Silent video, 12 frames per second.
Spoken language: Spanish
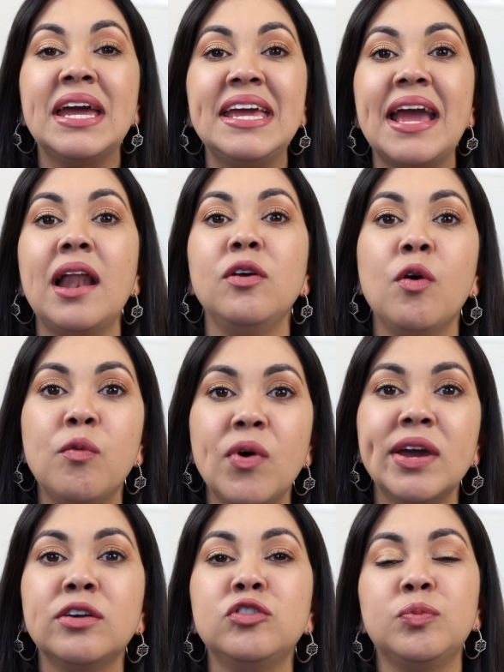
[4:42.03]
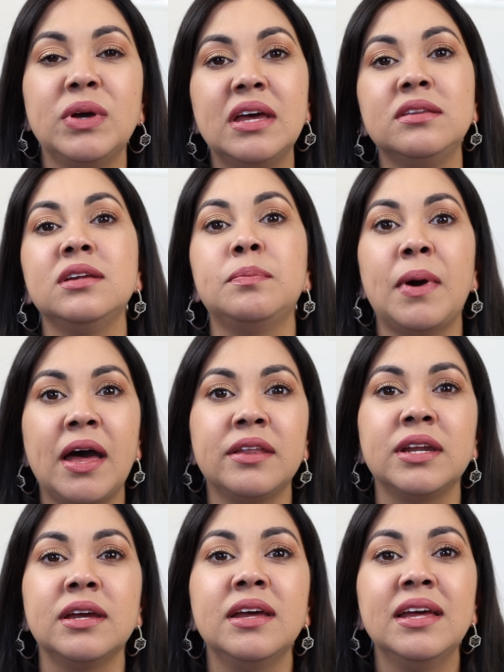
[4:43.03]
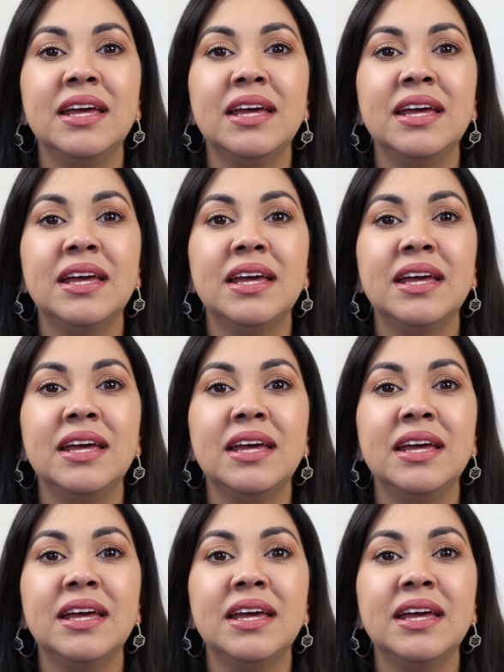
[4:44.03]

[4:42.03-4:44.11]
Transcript: en algo bueno, tú puedes decir, Padre,